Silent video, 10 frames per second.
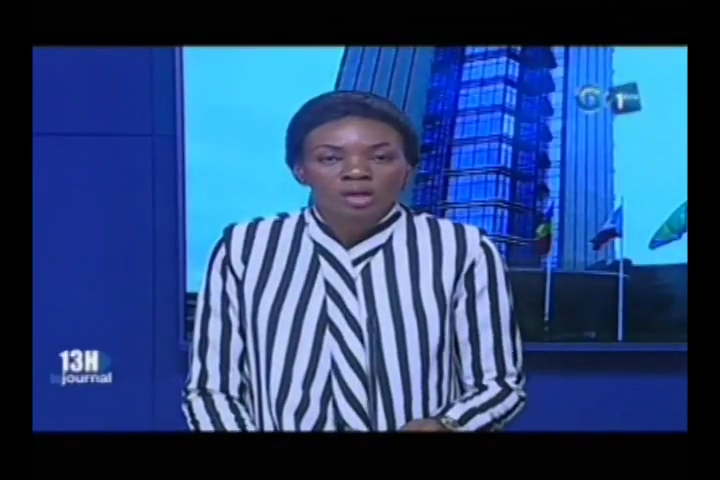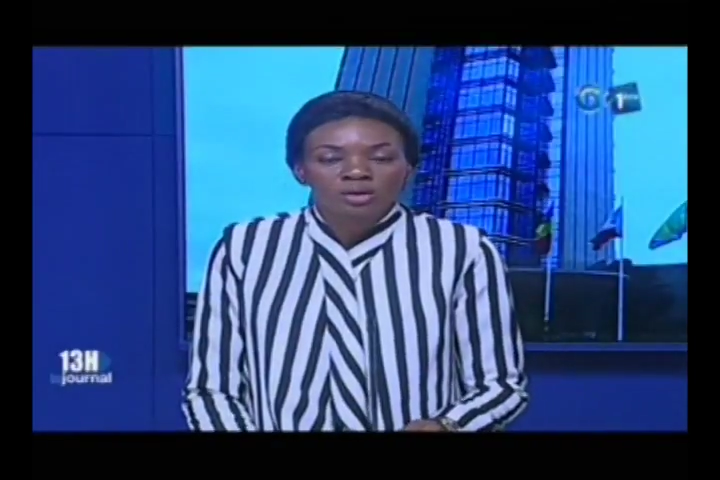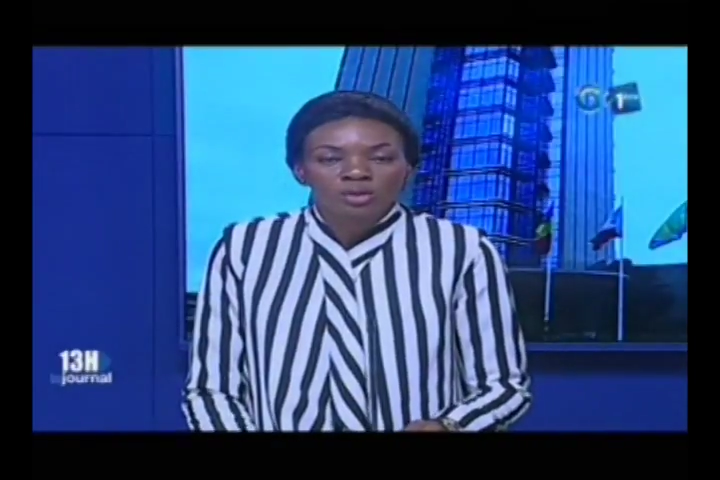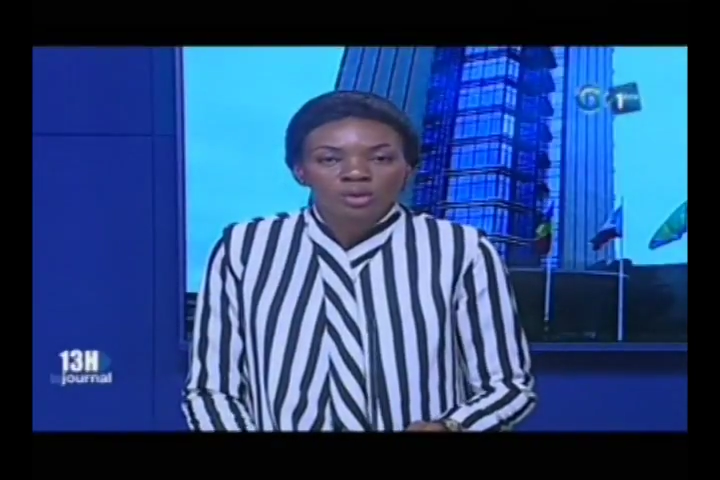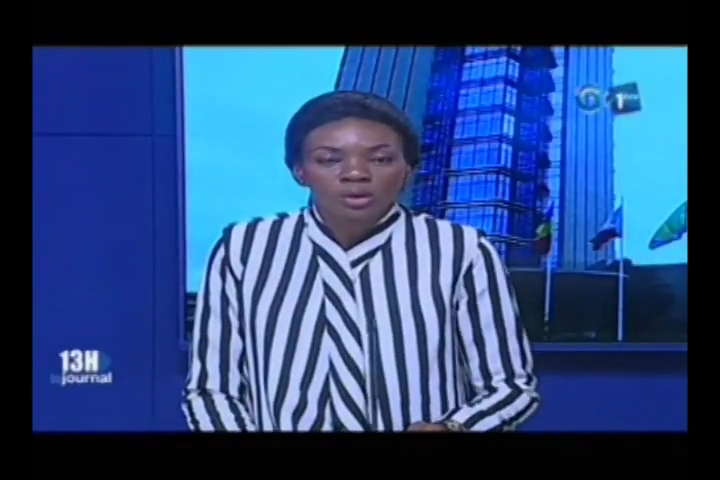
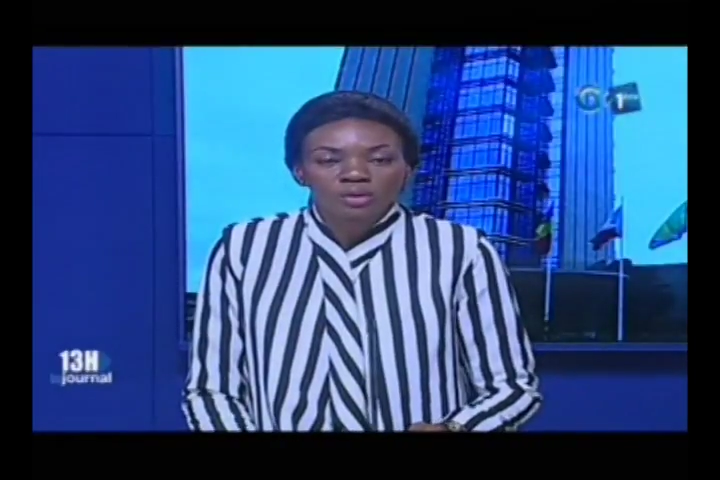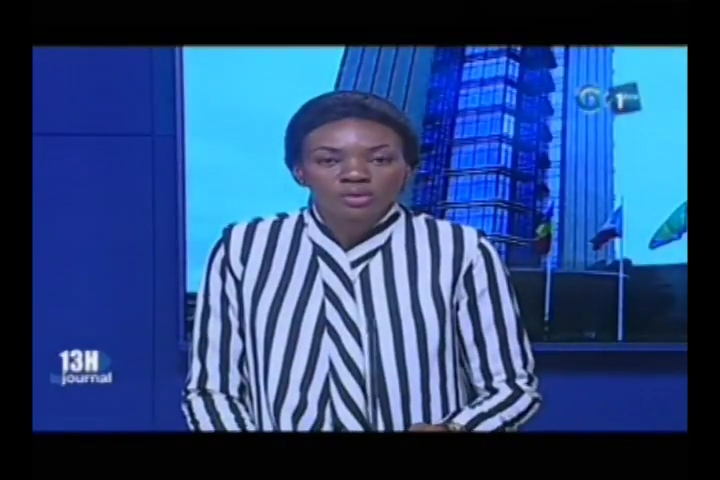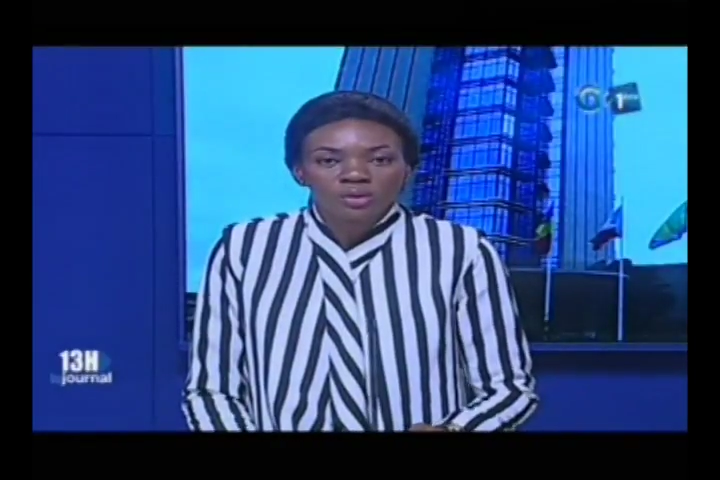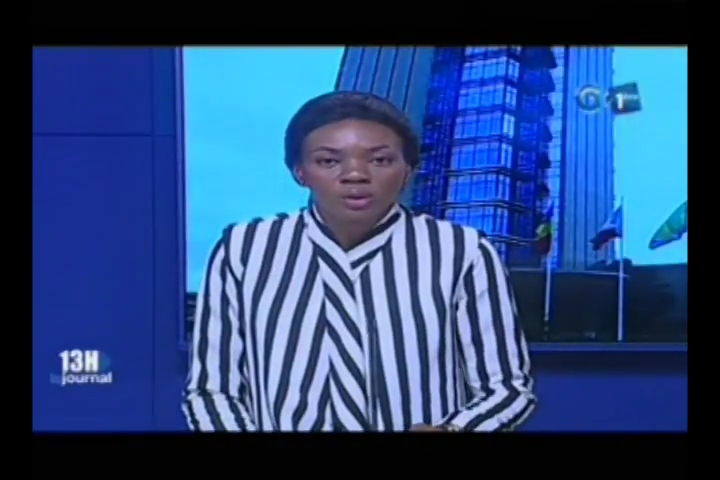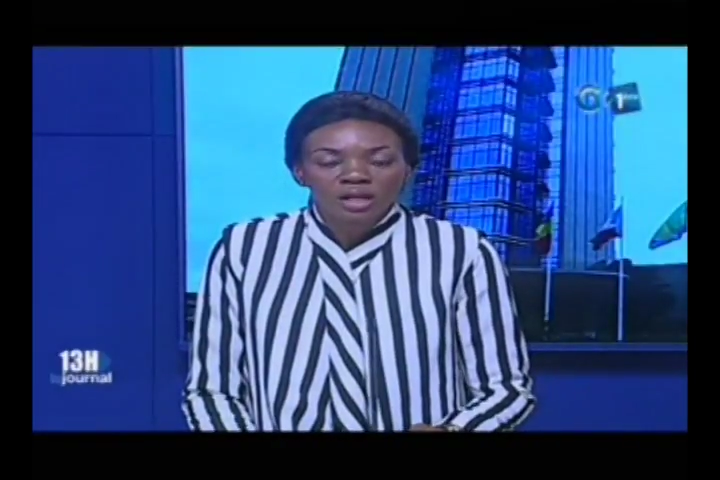Deux
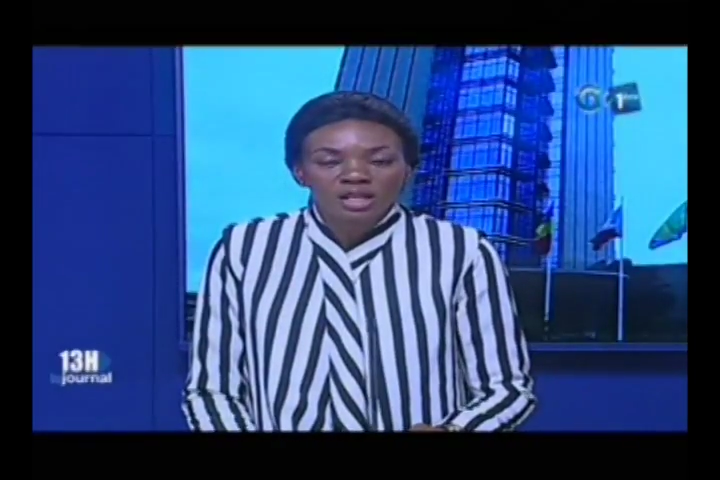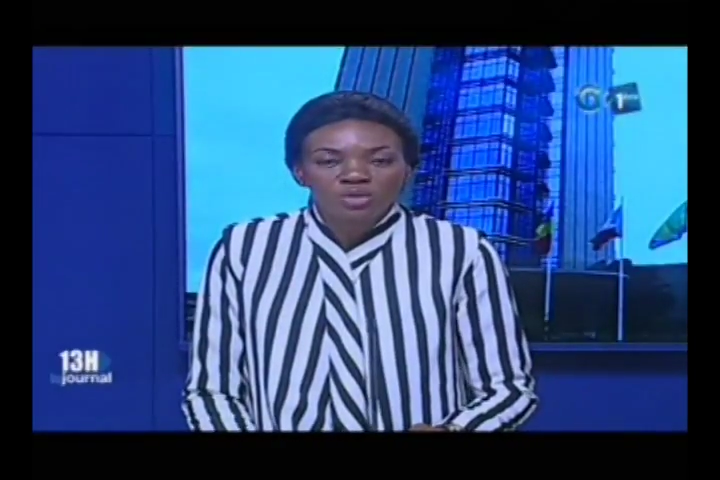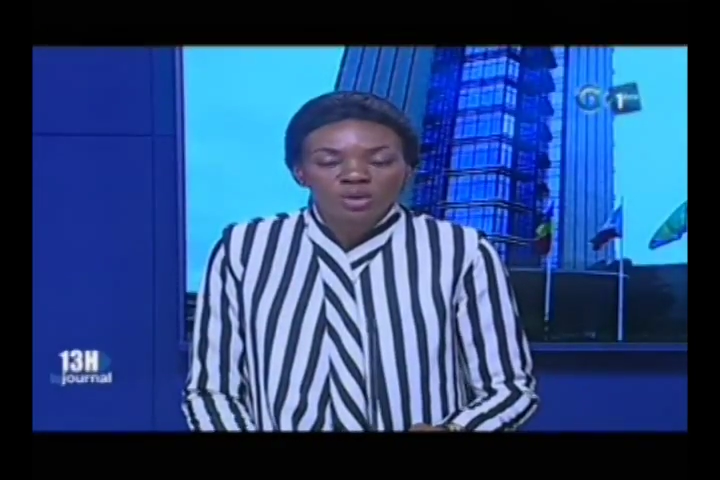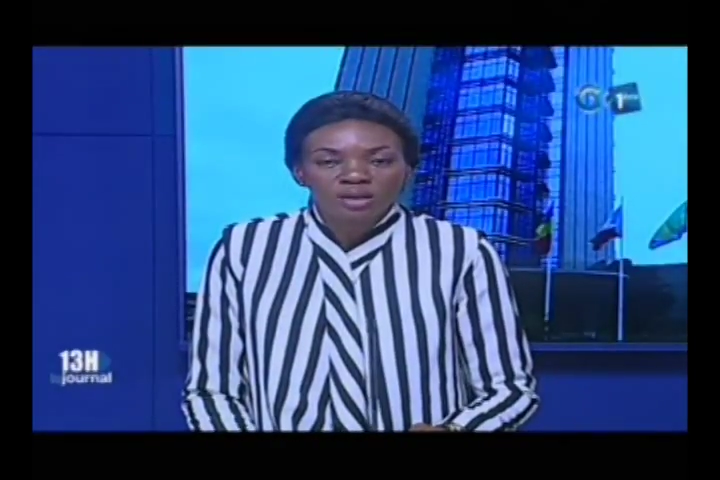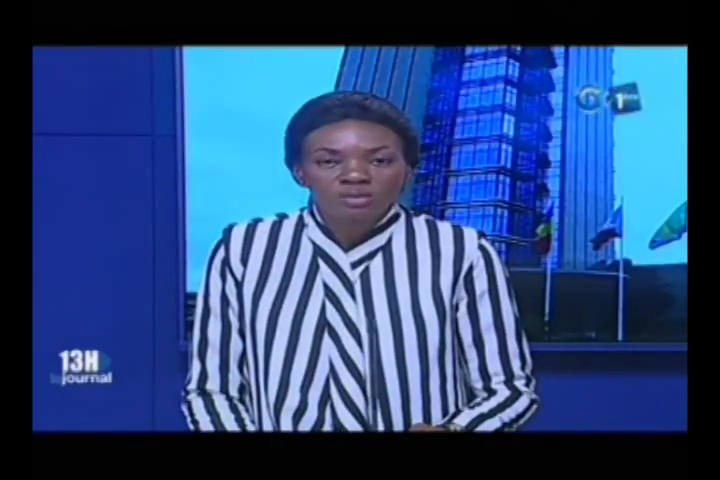réunions
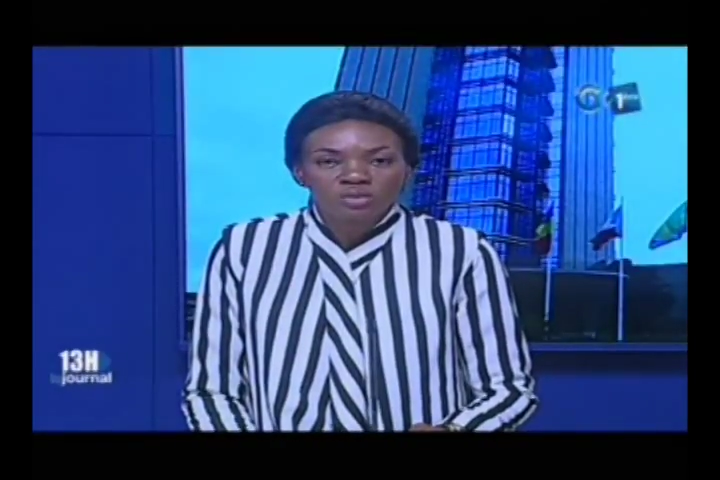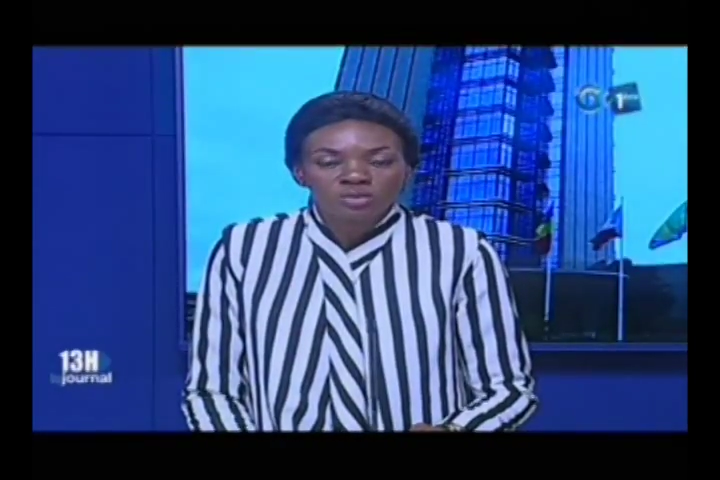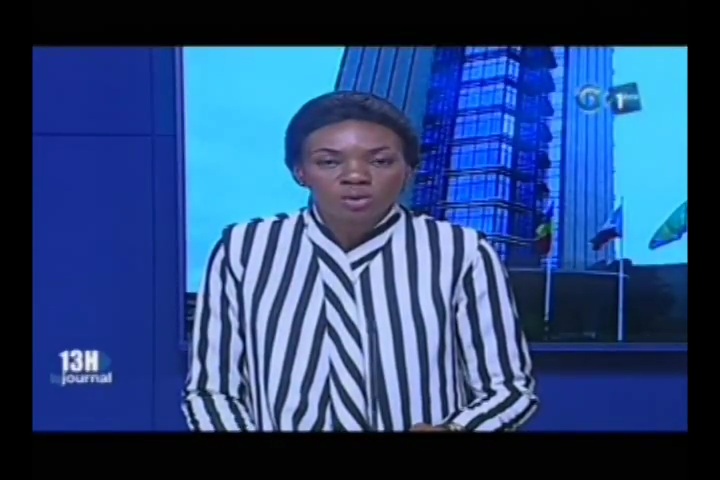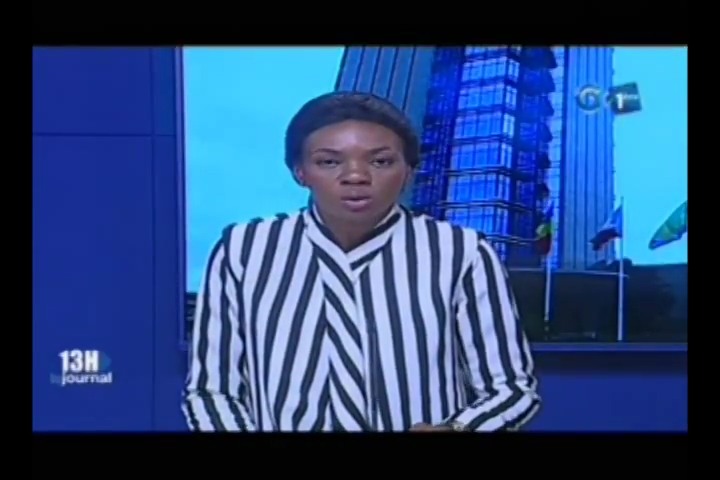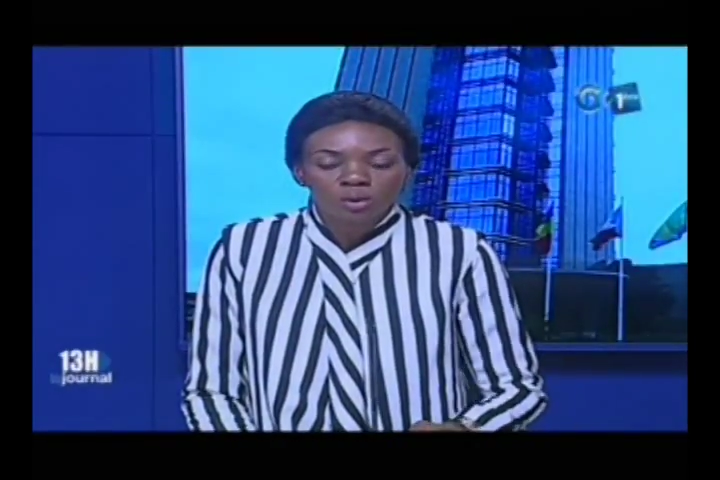annuelles se
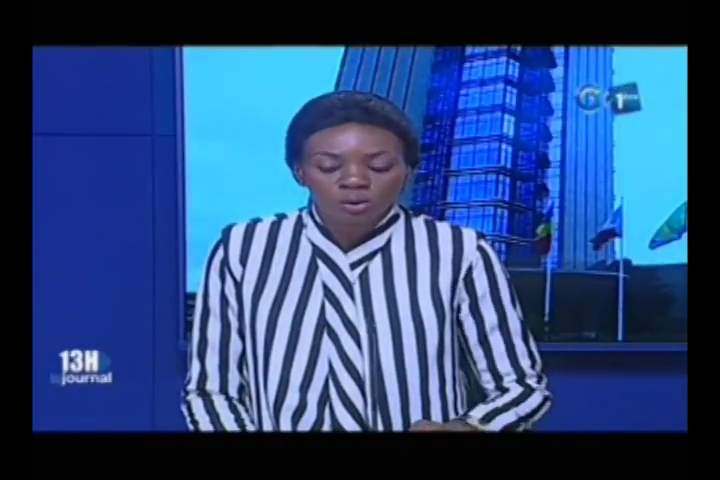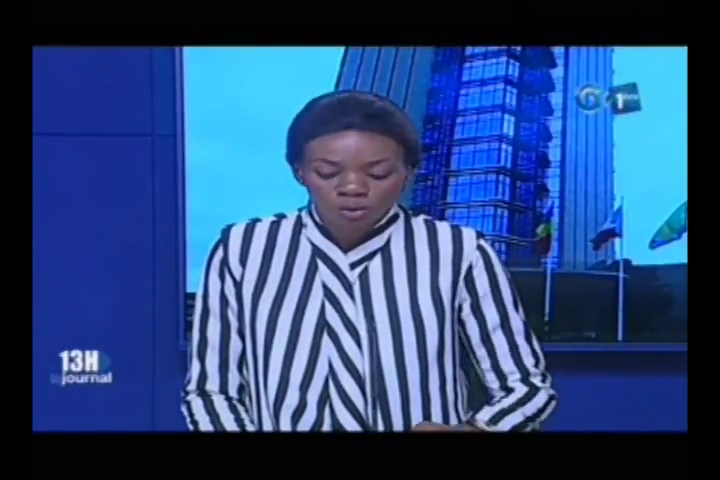sont